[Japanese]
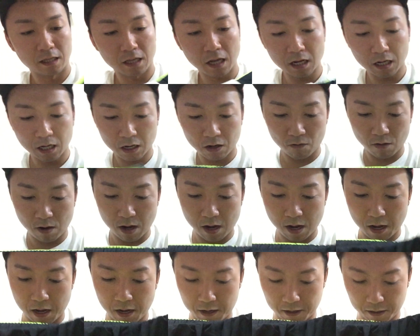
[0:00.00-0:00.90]
中
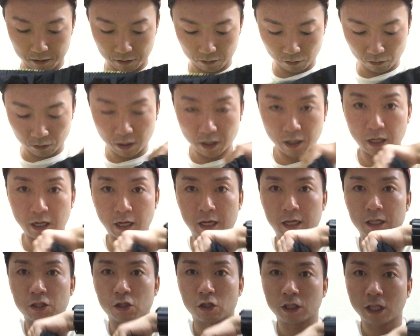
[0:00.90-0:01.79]
はなん
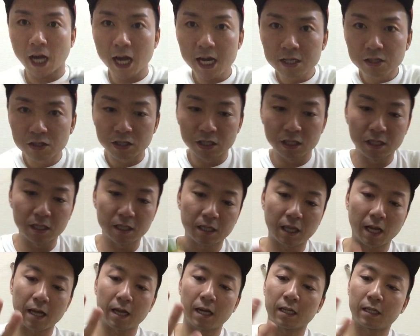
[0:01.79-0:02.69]
かタイツ一
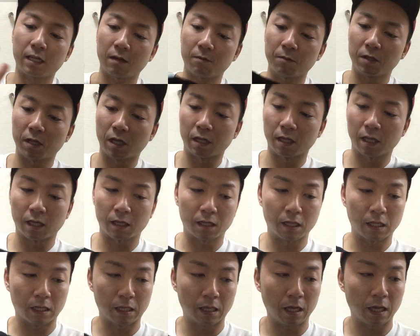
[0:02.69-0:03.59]
体型みたいになっ
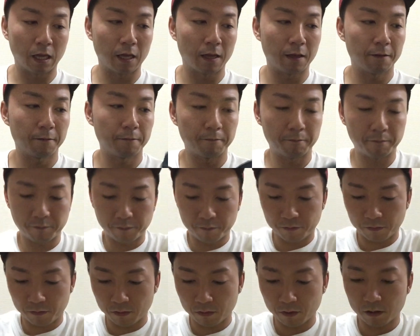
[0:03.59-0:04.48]
てて
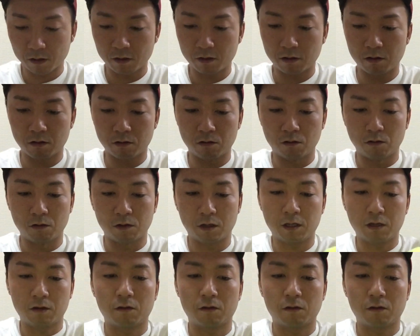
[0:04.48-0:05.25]
ひっ